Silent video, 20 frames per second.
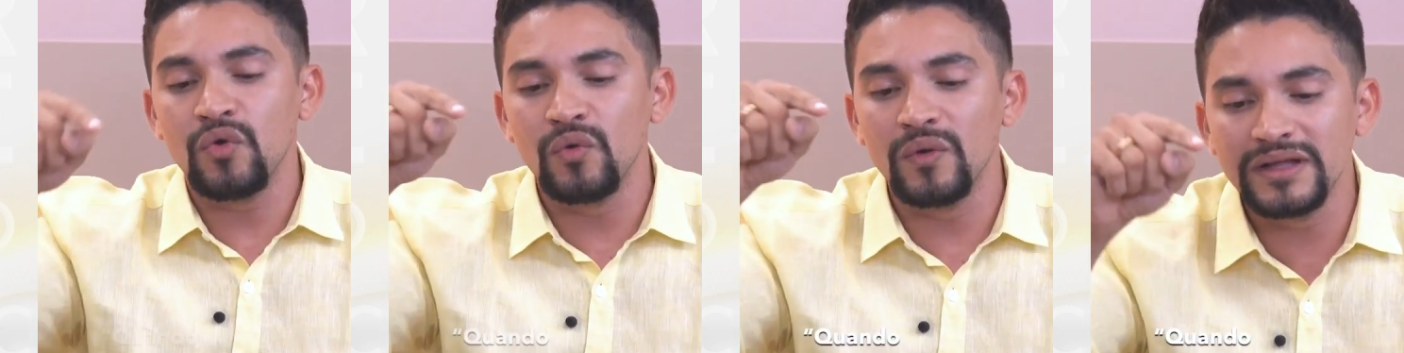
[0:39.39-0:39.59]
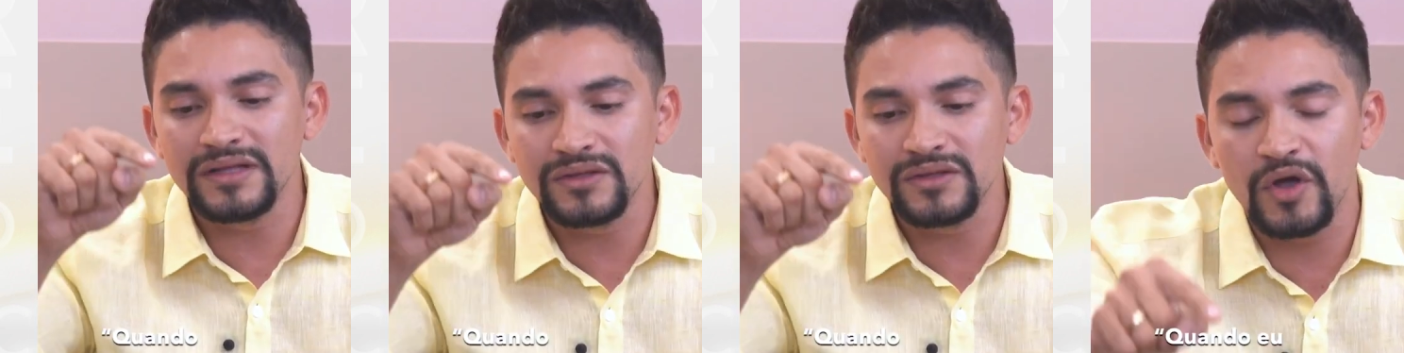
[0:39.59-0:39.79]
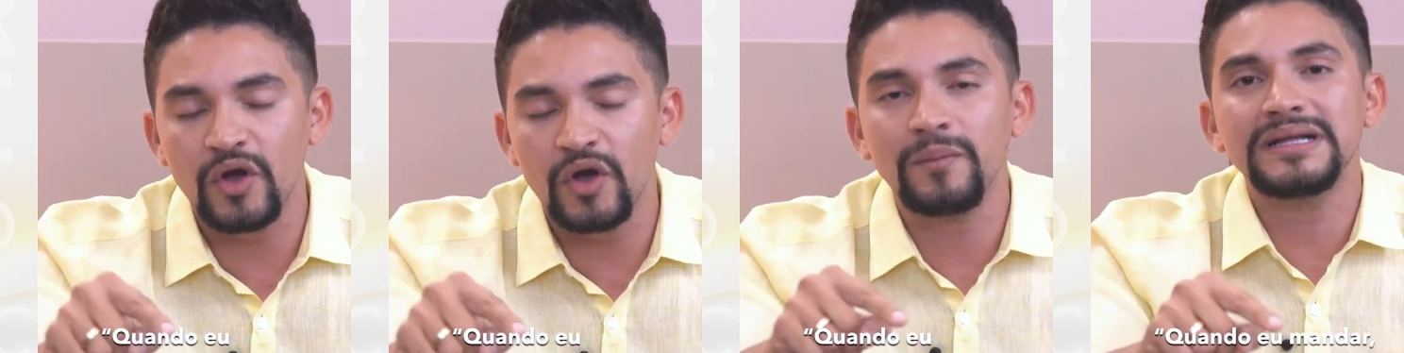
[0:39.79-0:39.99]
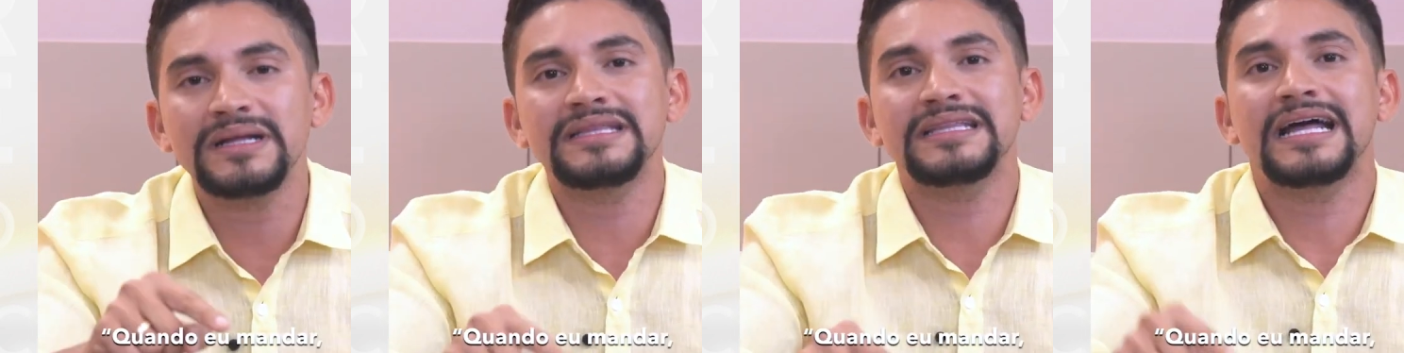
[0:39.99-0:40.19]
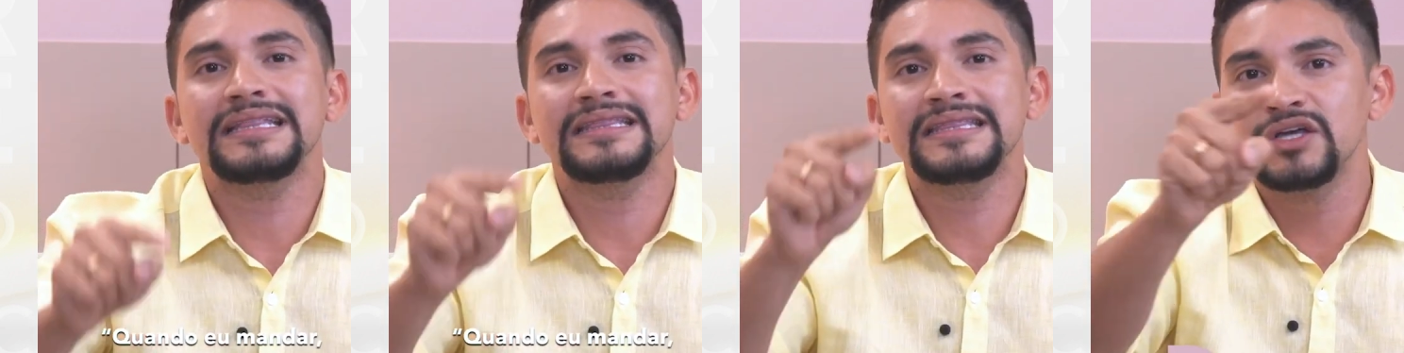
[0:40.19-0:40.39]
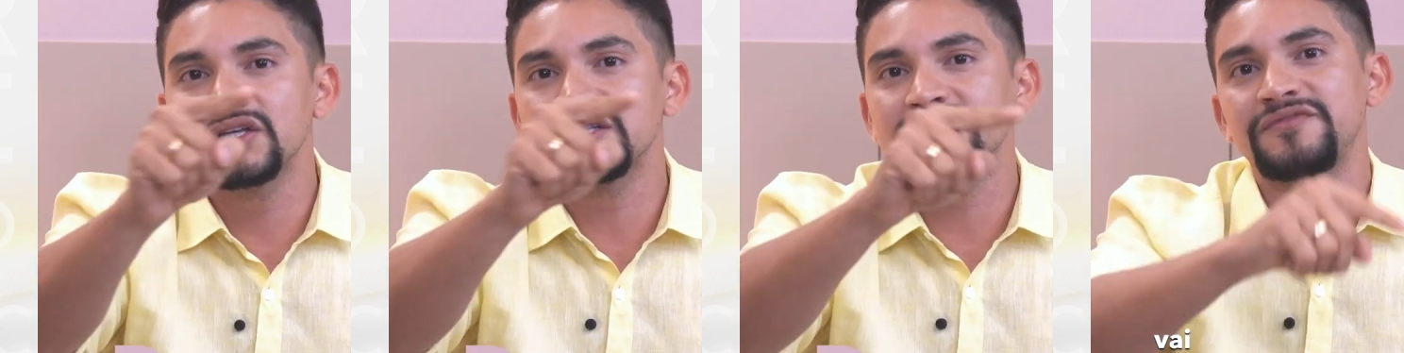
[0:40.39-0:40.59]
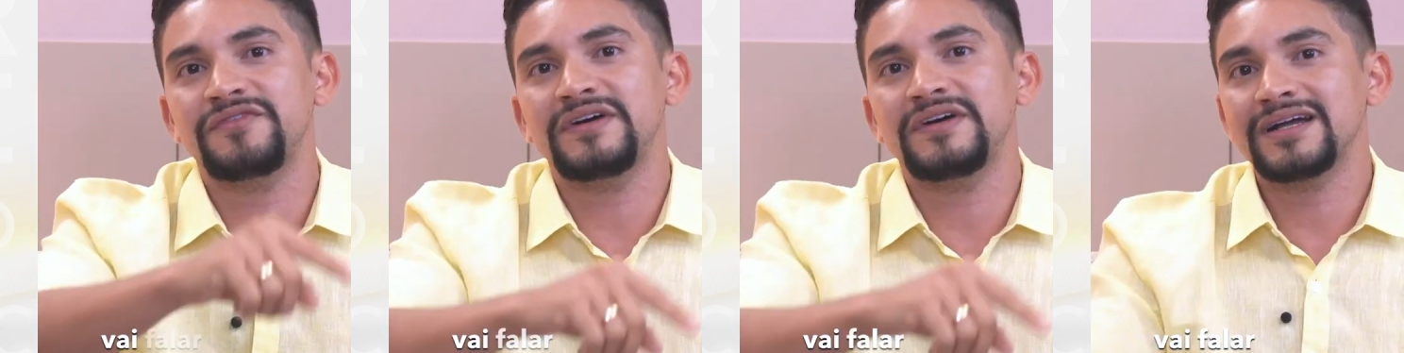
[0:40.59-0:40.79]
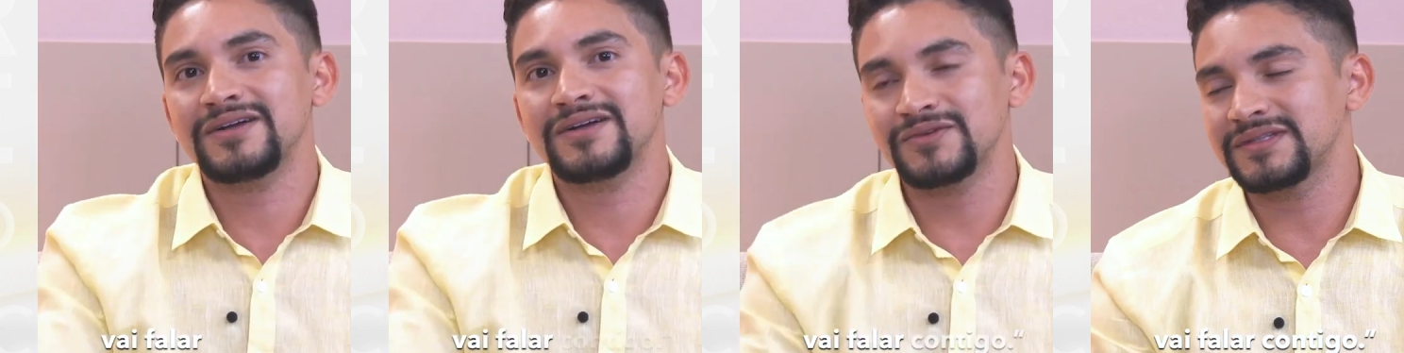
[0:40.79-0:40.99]
Quando eu mandar, Deus vai
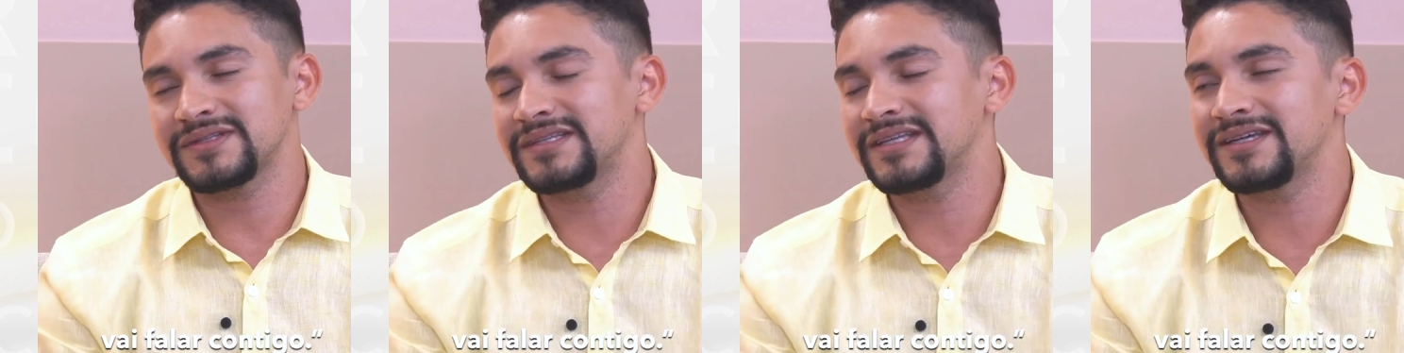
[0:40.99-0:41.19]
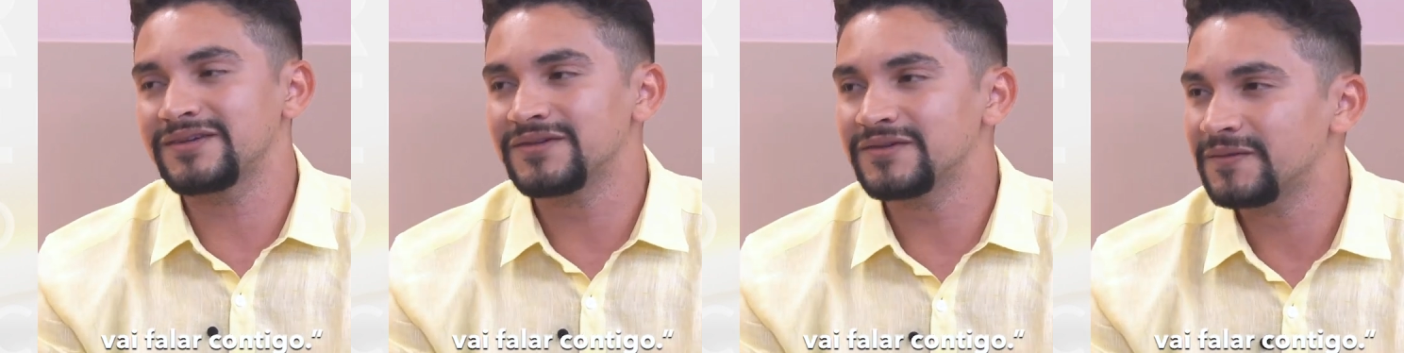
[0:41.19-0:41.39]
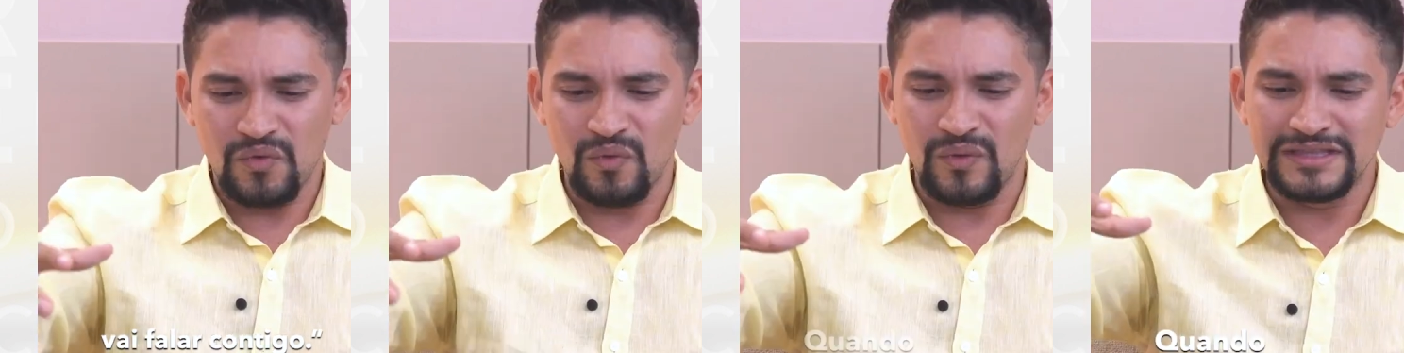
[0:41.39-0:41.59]
falar contigo.